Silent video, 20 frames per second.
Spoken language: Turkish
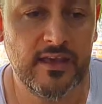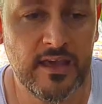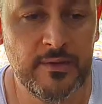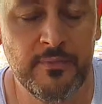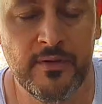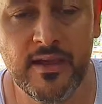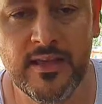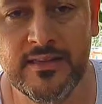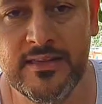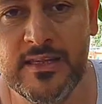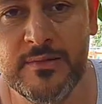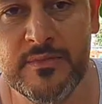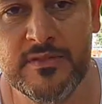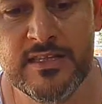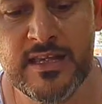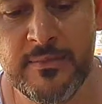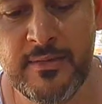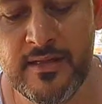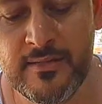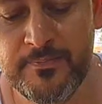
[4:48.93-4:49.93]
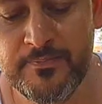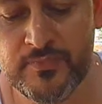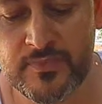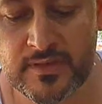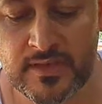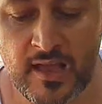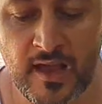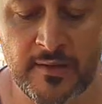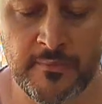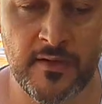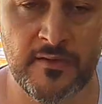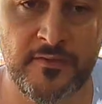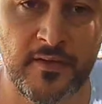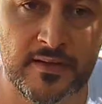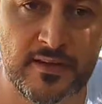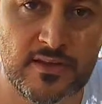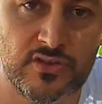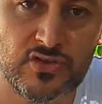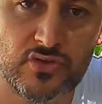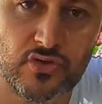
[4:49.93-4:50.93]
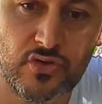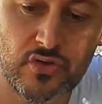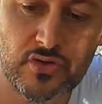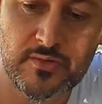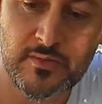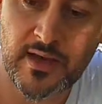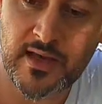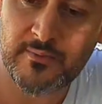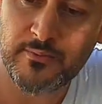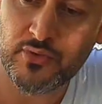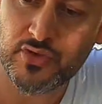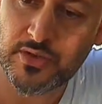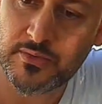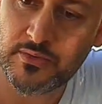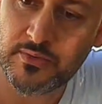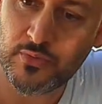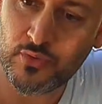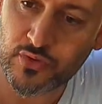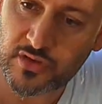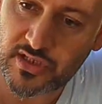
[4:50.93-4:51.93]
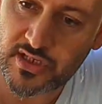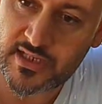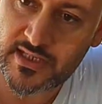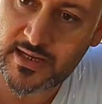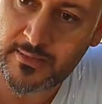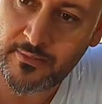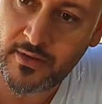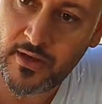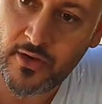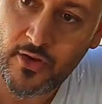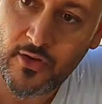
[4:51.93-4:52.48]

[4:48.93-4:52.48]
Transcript: imha ettiğimiz zaman tamamen faydasını görürüz. Bakın bu şimdi bunu içeceğim.